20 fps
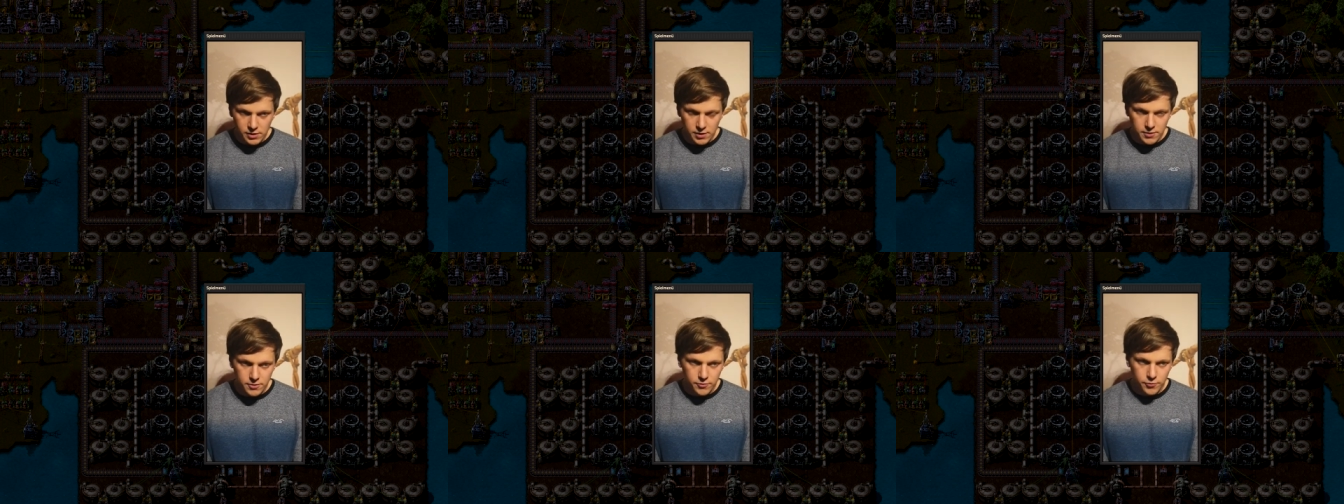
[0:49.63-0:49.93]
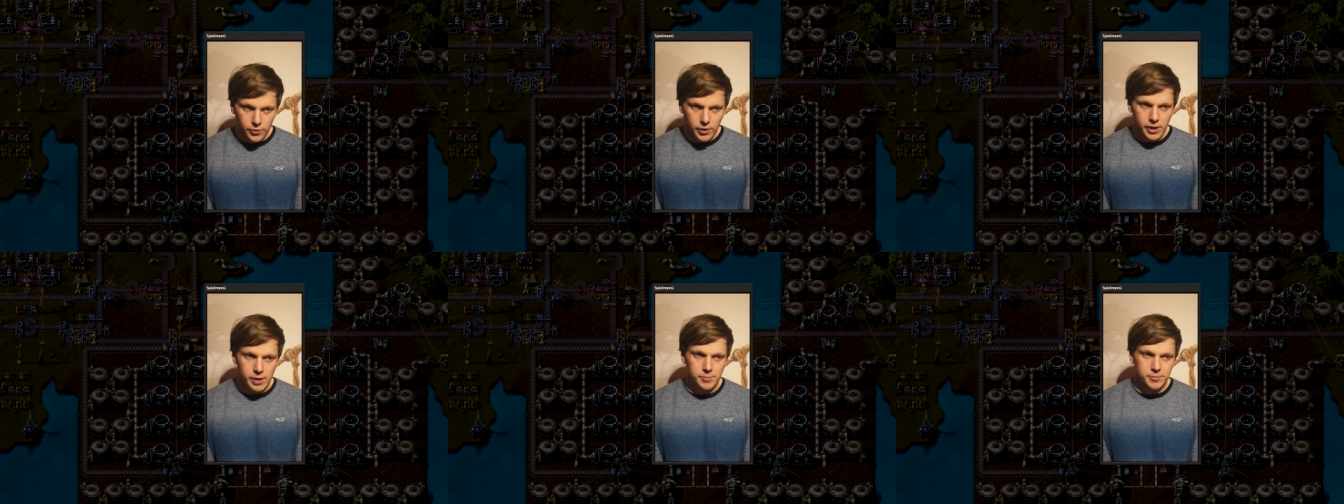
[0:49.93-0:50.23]
Dies
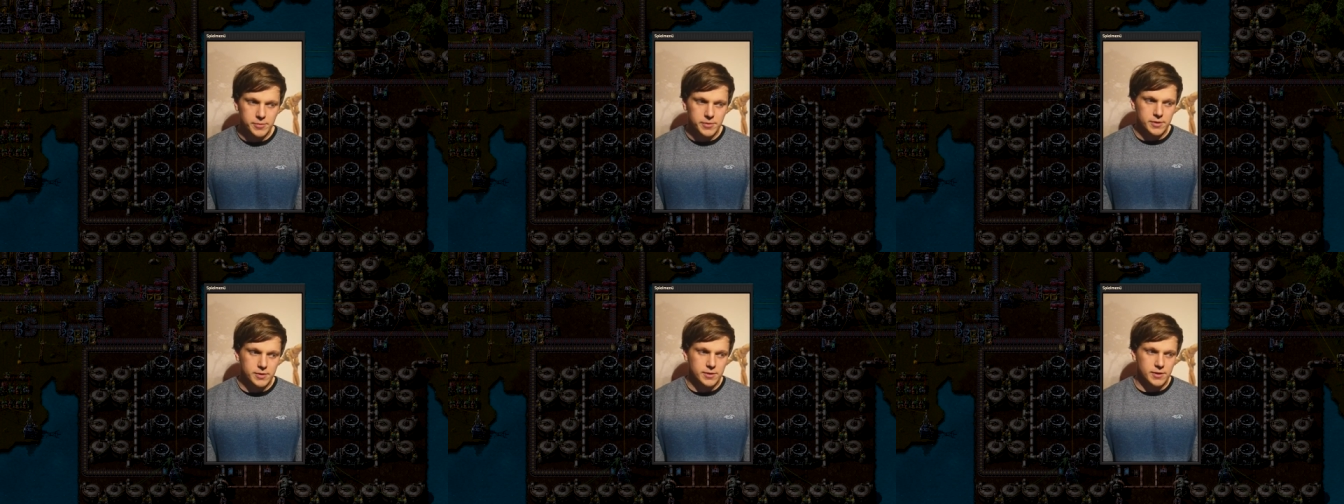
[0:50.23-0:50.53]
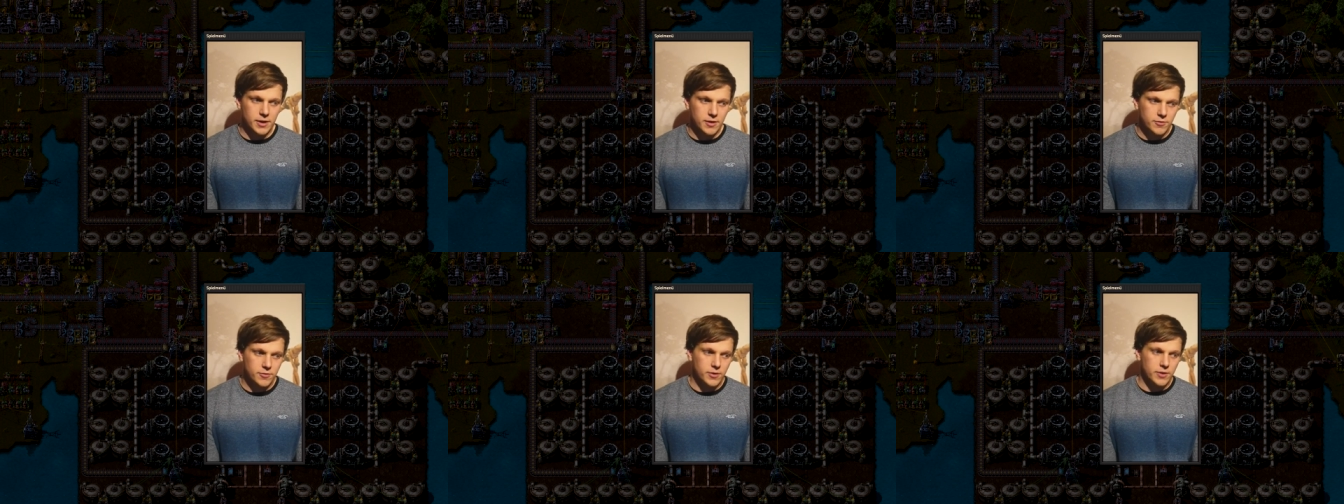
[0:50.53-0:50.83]
ist vor allem
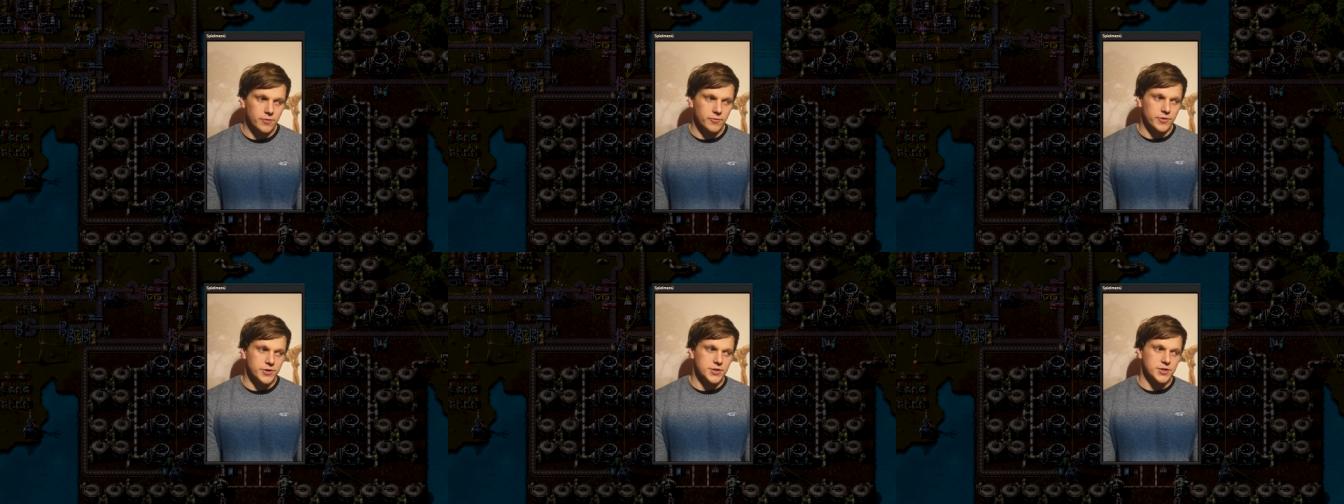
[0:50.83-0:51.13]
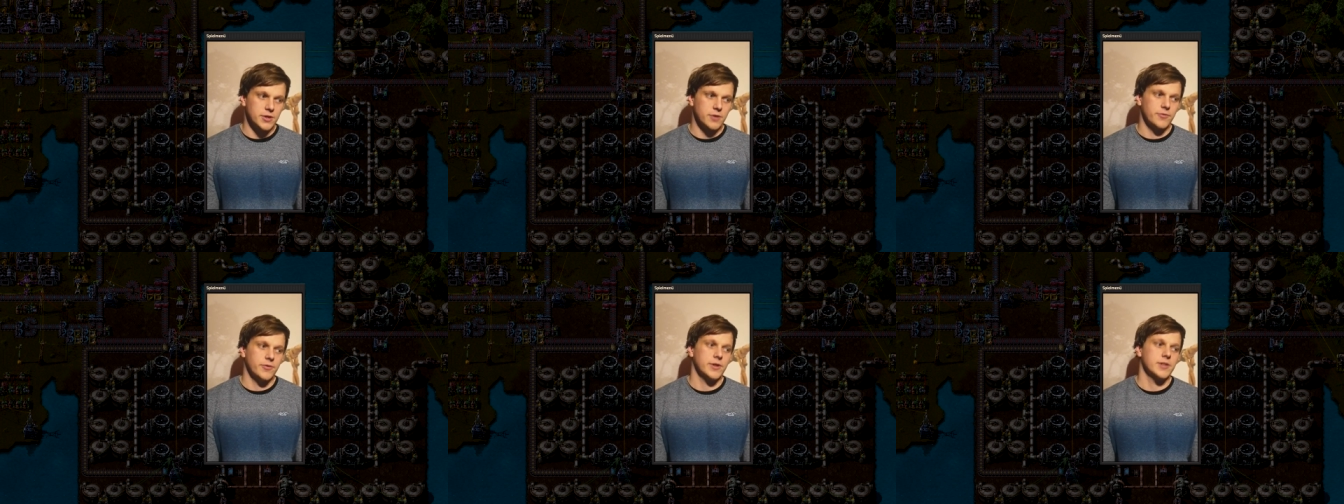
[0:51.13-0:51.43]
deswegen
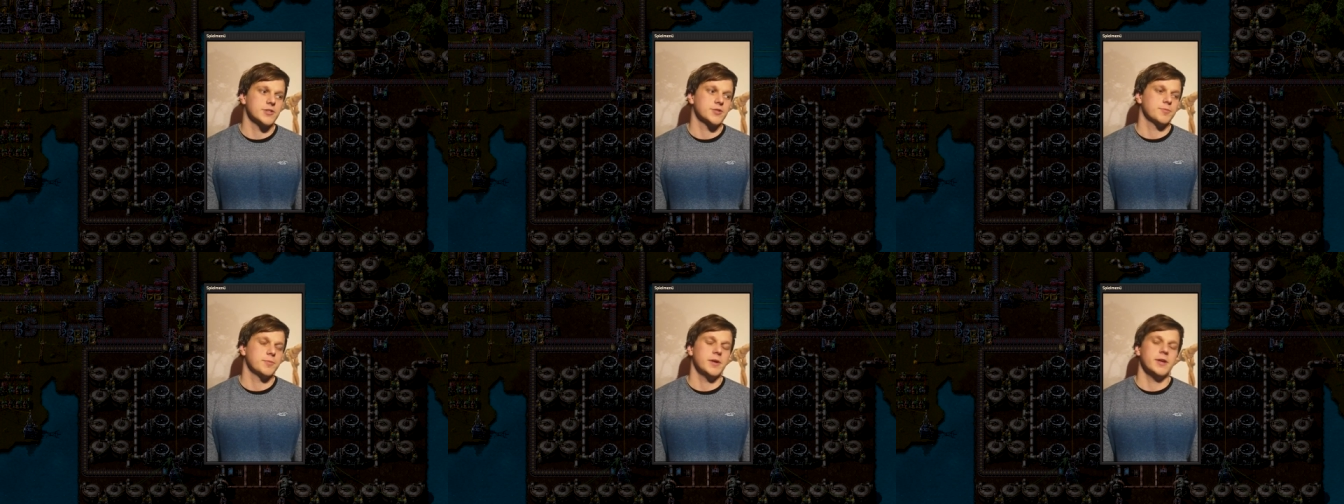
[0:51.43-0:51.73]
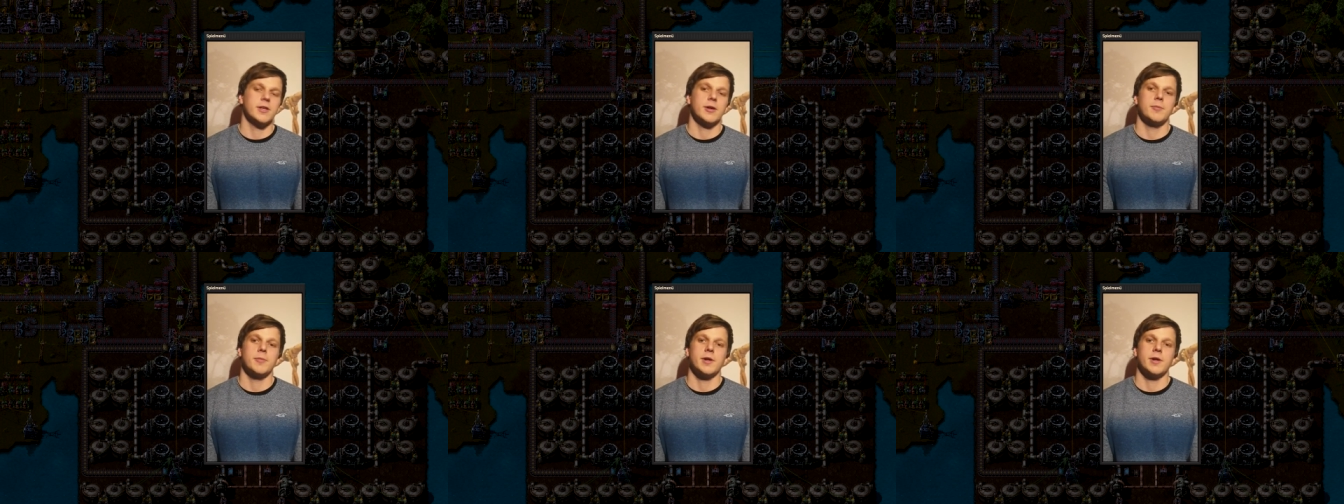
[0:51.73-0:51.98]
wichtig, falls später